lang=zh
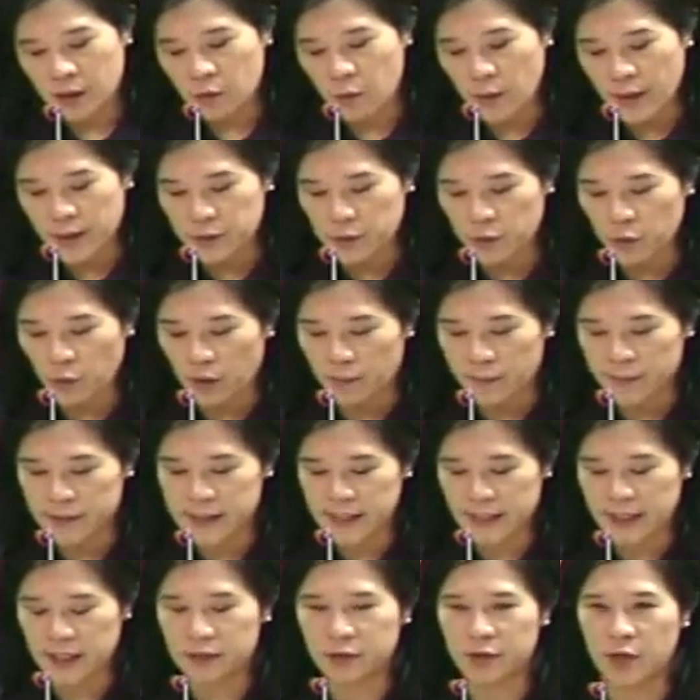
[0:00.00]
关于我们
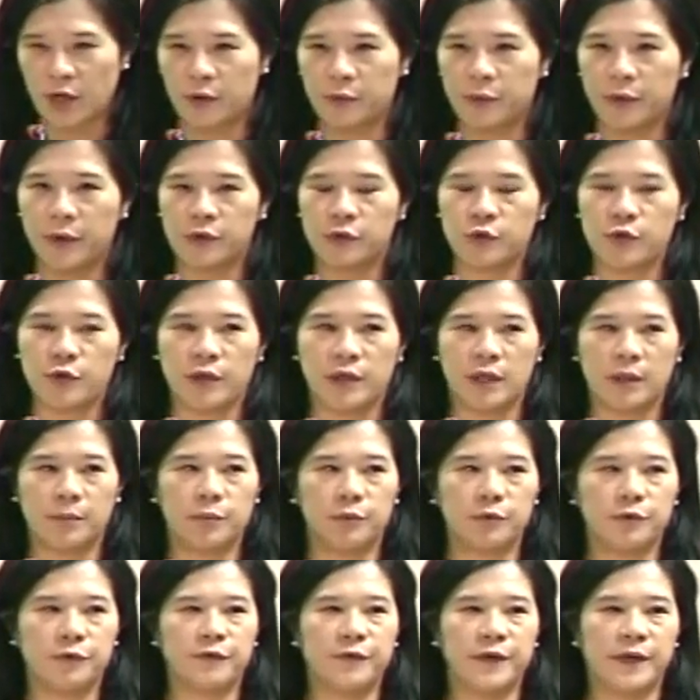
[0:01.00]
这个调阅权的
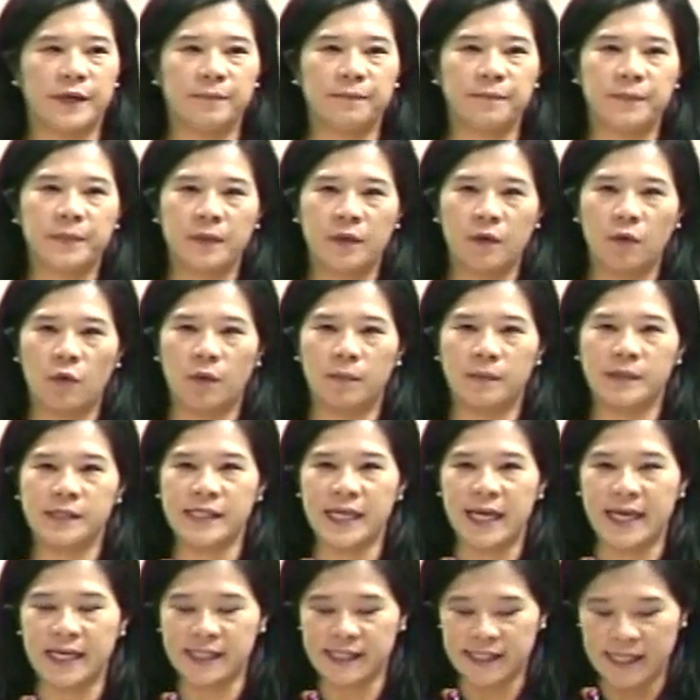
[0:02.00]
部分，我们
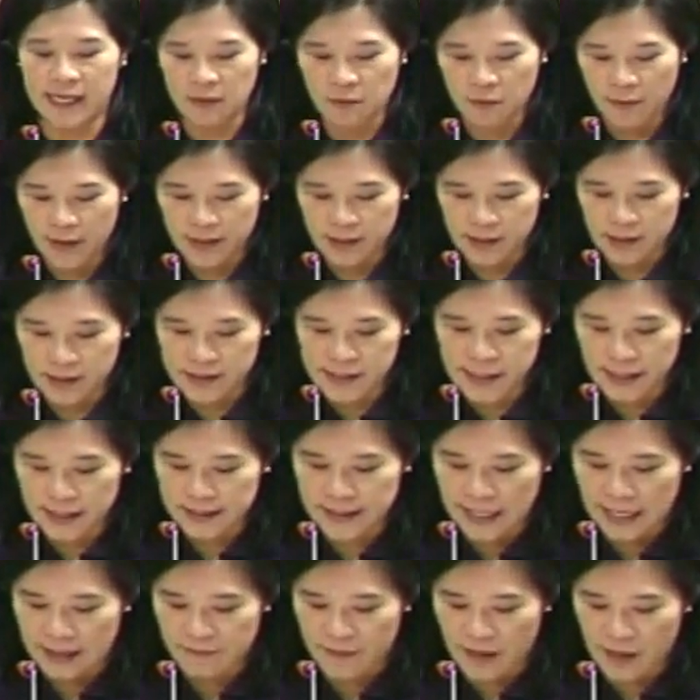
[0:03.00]
在相关的这
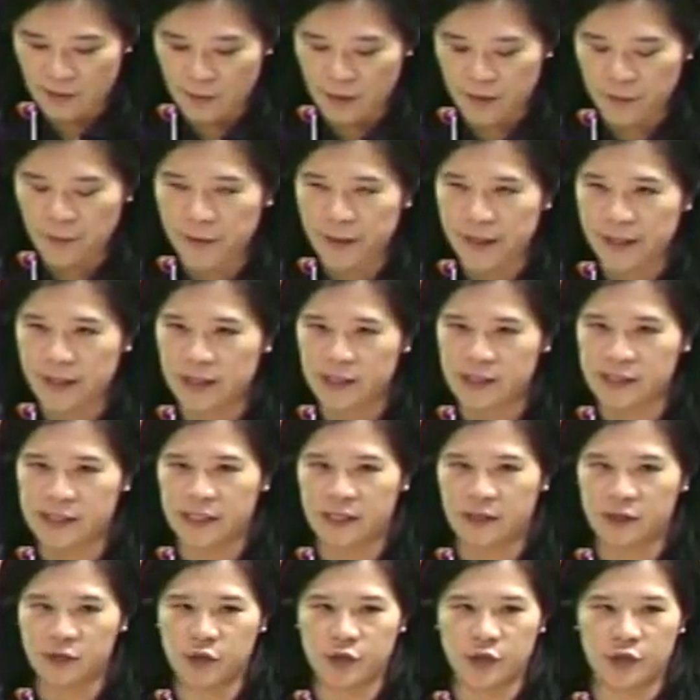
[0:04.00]
个大法官会议的
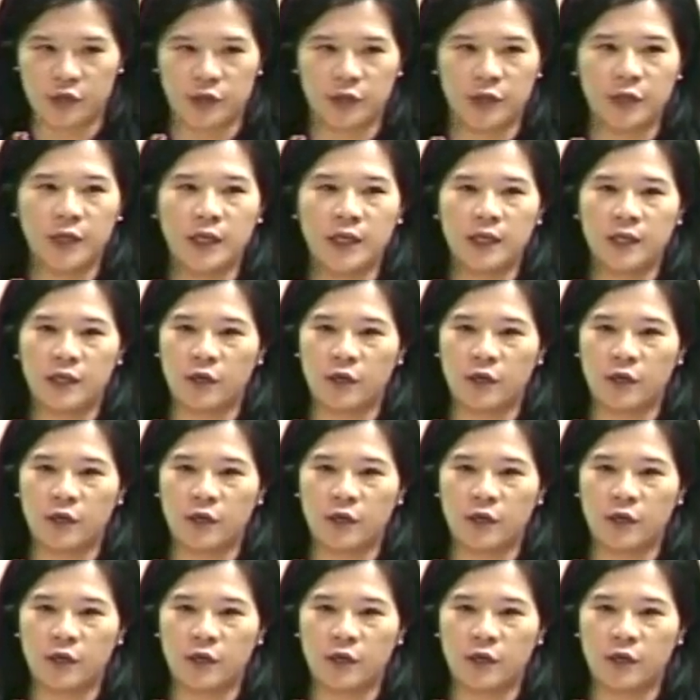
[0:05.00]
解释，